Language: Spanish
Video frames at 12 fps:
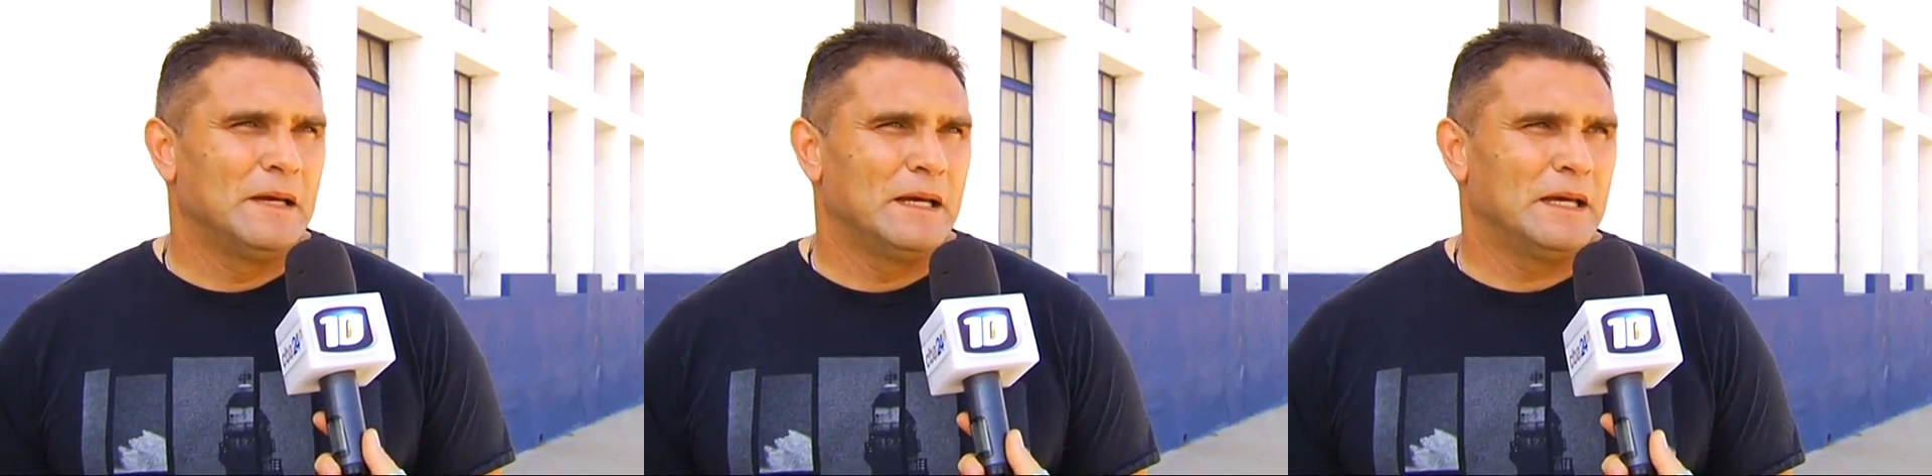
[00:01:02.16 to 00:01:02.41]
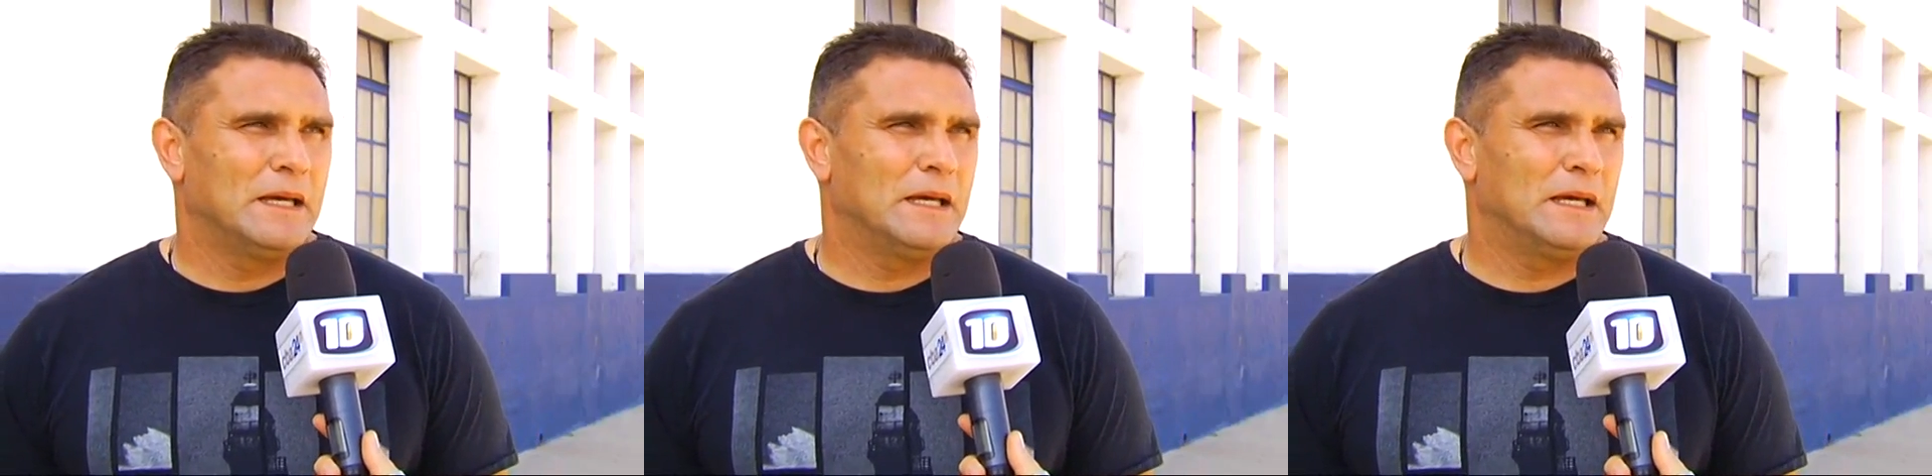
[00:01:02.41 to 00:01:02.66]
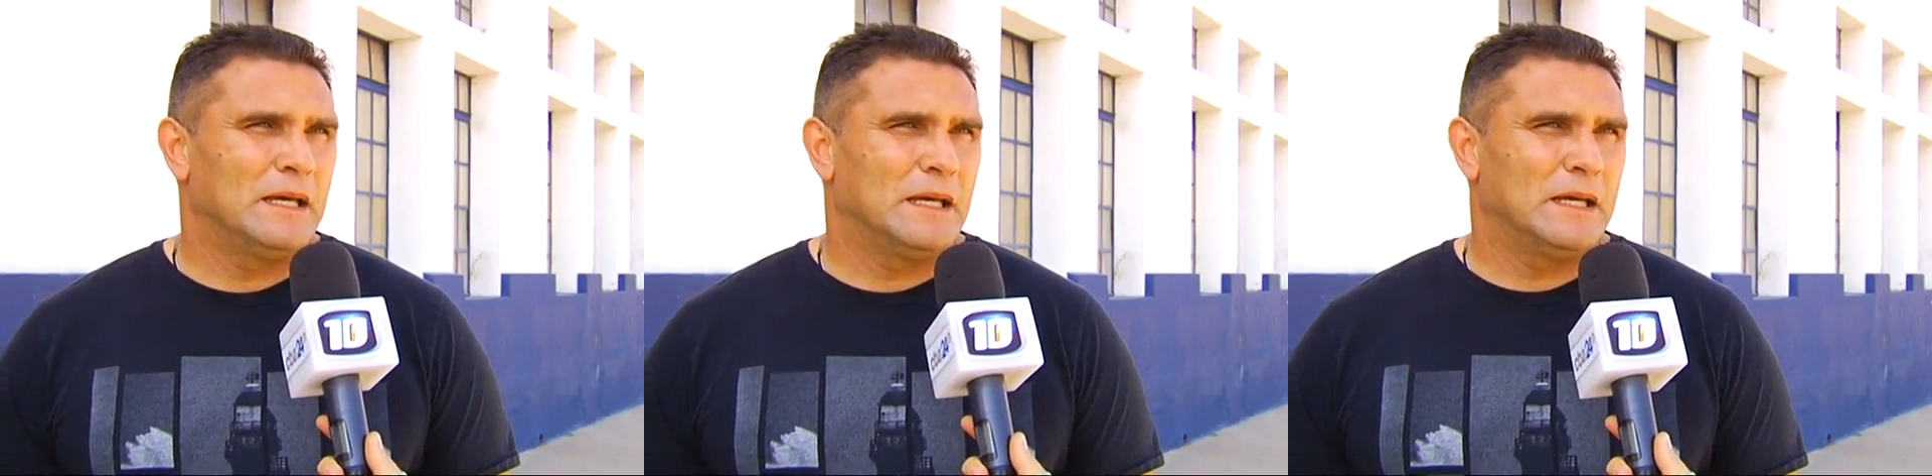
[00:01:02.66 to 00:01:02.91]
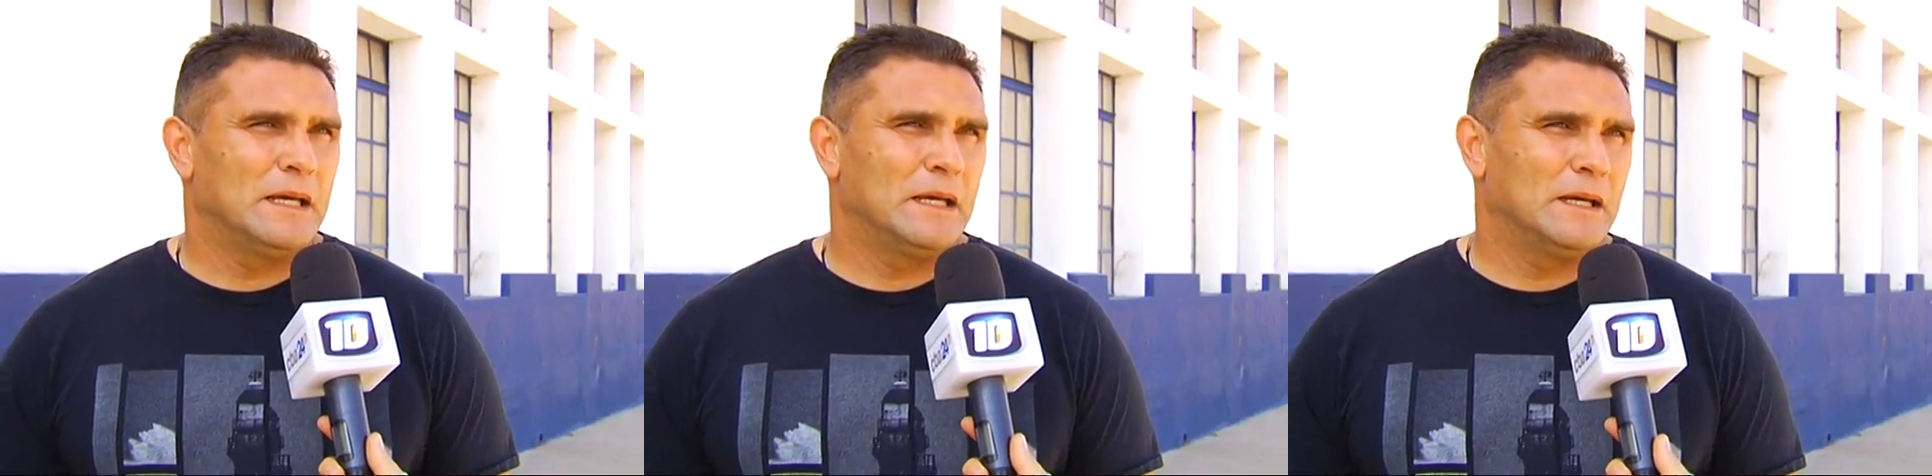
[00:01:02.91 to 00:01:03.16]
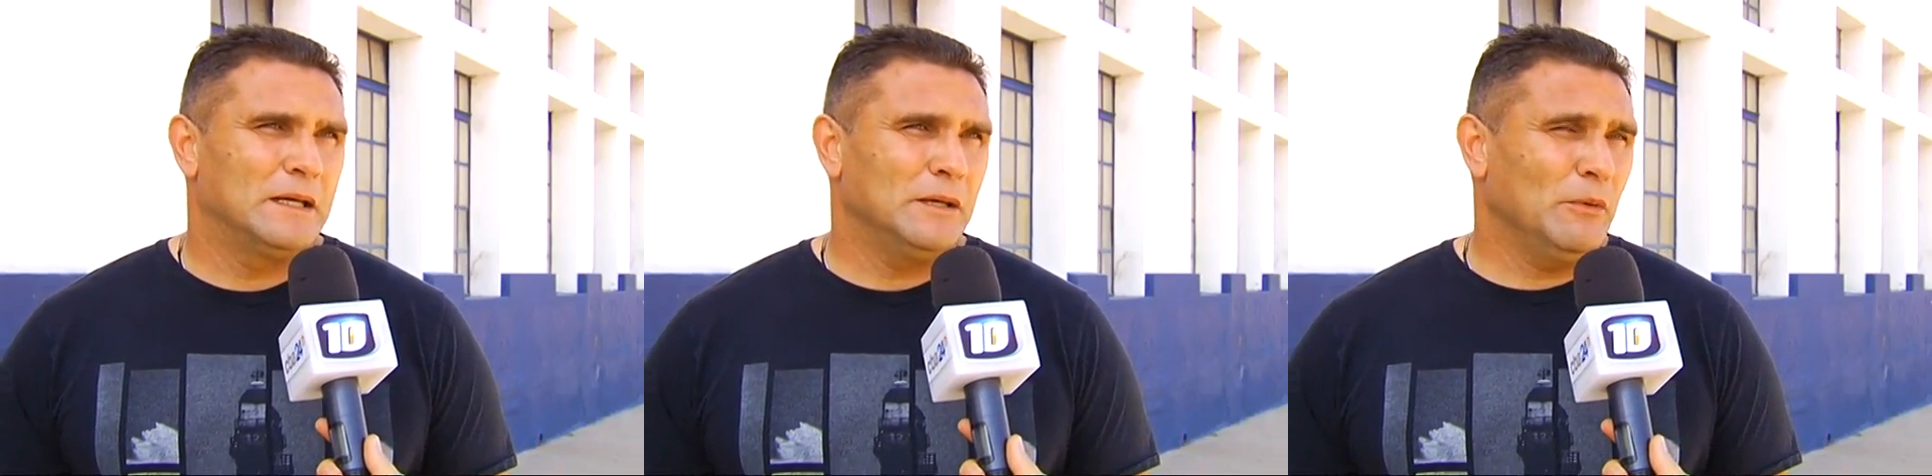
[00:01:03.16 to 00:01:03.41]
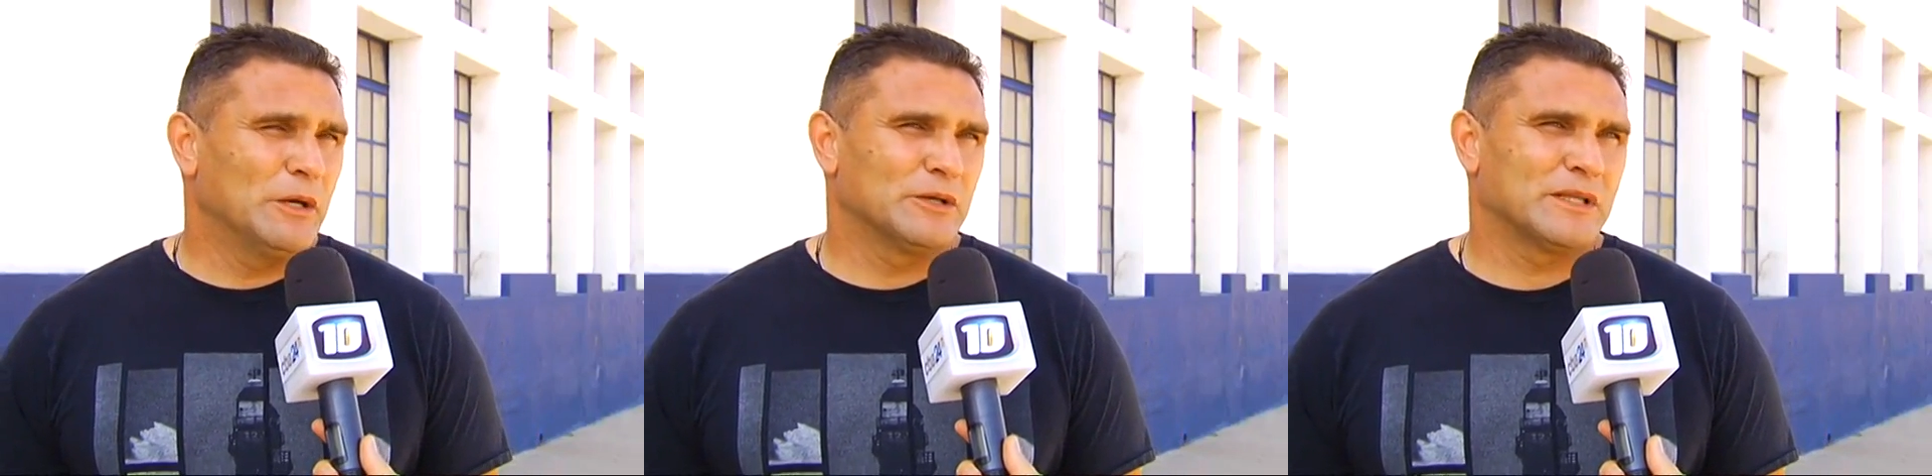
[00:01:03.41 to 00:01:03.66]
Eh, y
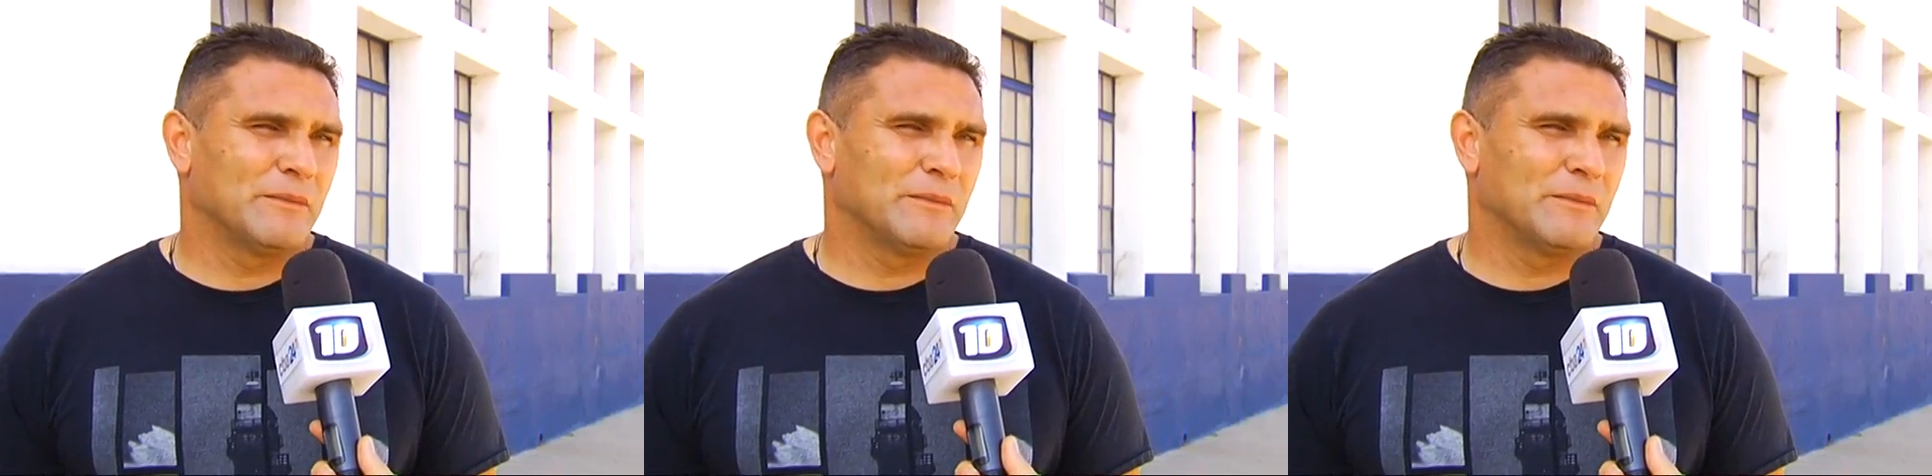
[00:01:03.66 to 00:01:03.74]
bueno,